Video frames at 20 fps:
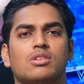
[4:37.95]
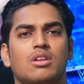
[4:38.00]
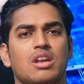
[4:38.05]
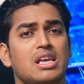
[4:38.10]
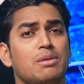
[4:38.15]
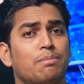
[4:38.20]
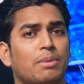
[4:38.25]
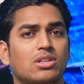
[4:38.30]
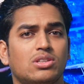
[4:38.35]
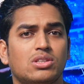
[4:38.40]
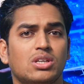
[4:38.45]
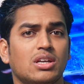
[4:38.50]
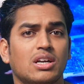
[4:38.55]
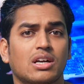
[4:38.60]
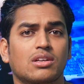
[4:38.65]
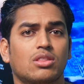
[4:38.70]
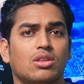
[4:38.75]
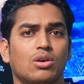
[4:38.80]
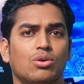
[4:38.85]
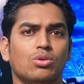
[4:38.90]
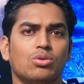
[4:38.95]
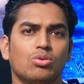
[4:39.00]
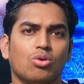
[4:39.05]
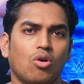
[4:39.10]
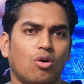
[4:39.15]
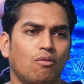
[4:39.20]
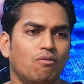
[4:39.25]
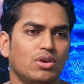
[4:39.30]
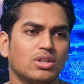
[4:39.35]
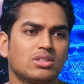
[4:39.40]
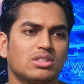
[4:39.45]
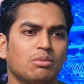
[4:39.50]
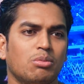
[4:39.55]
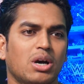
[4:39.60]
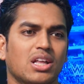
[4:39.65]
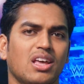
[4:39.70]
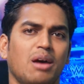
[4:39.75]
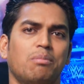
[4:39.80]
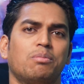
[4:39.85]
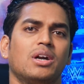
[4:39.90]
स्लीप अच्छी रखते हो तो ऑब्वियसली
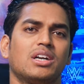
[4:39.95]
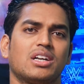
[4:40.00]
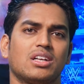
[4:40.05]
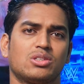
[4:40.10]
बात है आपका